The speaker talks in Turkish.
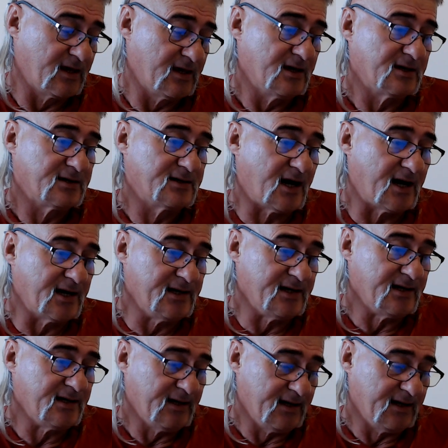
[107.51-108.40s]
Yani
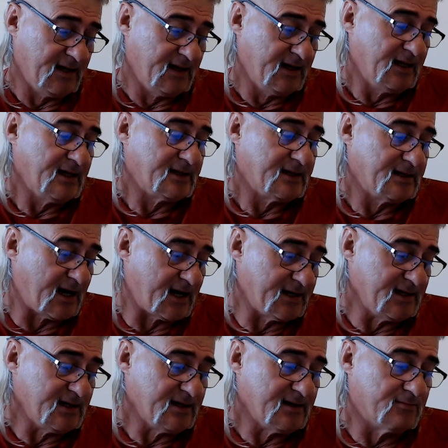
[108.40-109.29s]
yani
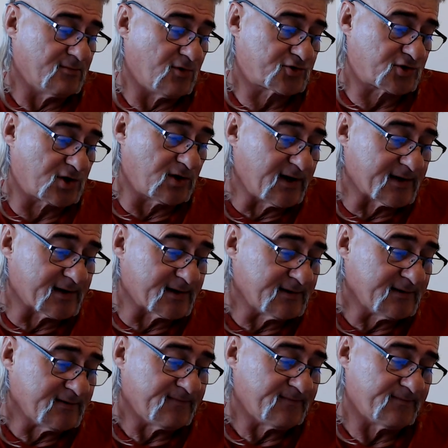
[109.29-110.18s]
Moskova'nın
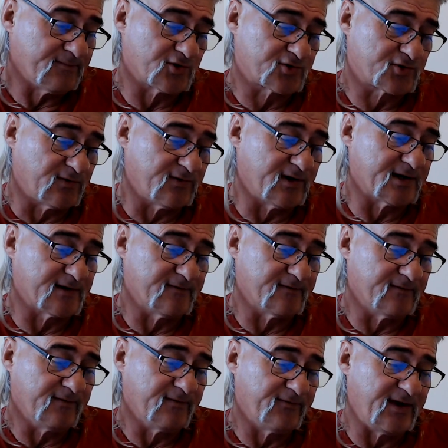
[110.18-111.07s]

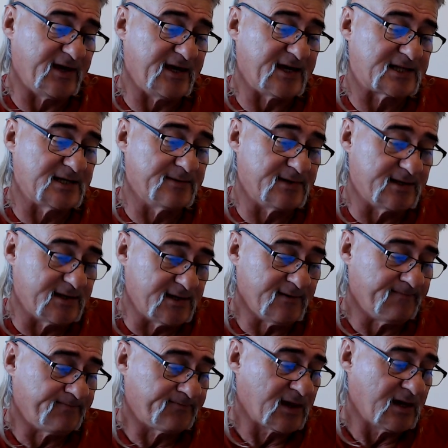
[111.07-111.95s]
Moskova'nın ve
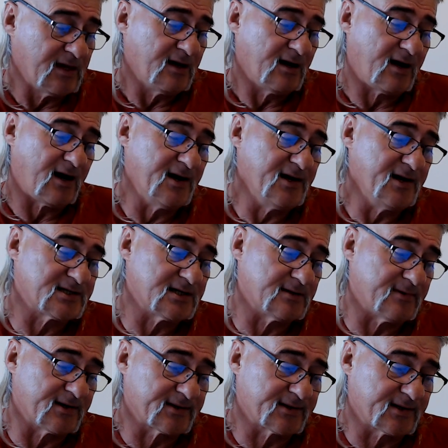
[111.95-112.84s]
ikliminin aynı
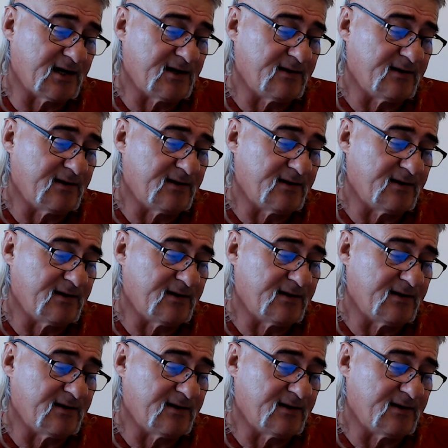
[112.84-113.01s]
zamanda